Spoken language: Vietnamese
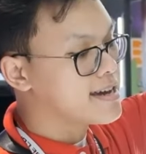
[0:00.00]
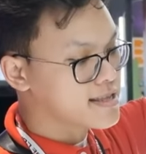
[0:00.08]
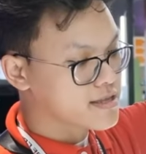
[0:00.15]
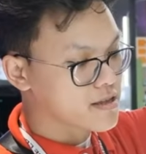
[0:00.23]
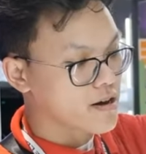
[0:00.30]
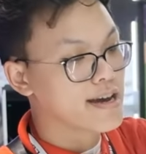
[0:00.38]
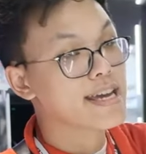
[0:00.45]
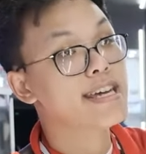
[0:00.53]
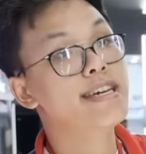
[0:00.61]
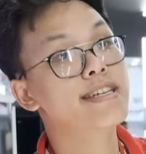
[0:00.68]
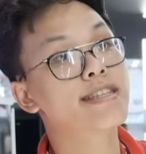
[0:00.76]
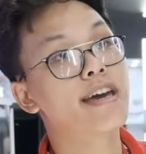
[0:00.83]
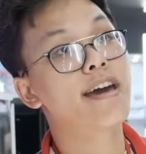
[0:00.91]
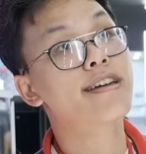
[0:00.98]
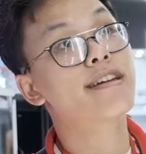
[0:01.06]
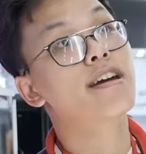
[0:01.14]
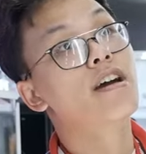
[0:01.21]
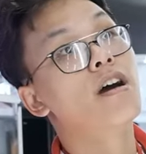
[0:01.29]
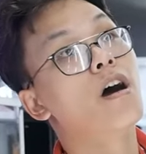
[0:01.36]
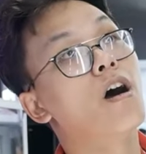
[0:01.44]
ích tới i tê ích.
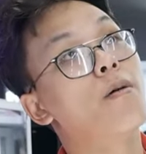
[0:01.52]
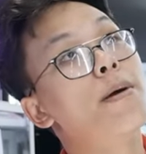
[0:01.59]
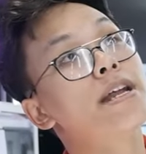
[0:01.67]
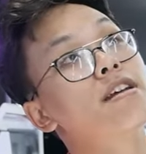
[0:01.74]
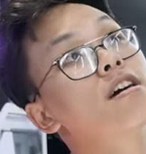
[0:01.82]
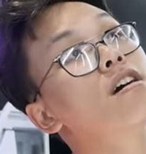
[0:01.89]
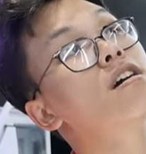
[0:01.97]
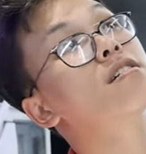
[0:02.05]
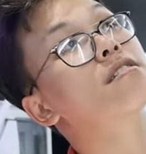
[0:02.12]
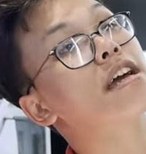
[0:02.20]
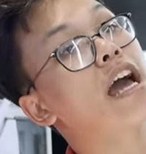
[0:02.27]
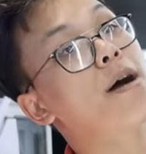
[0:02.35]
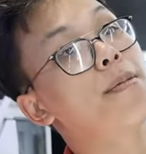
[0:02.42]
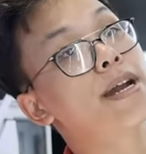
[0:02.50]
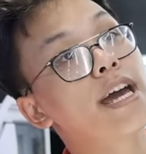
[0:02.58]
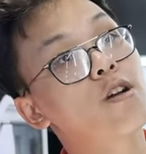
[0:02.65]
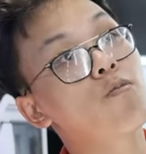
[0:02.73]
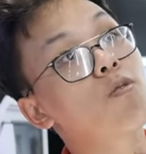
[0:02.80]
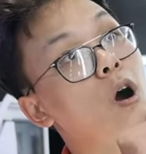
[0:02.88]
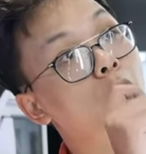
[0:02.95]
Ở bên uh, a em đê
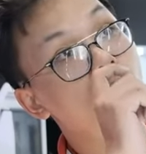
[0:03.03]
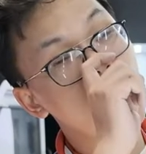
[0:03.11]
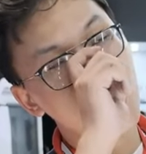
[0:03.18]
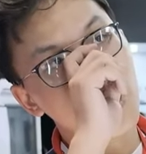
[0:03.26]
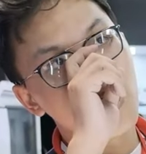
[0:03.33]
cũng có,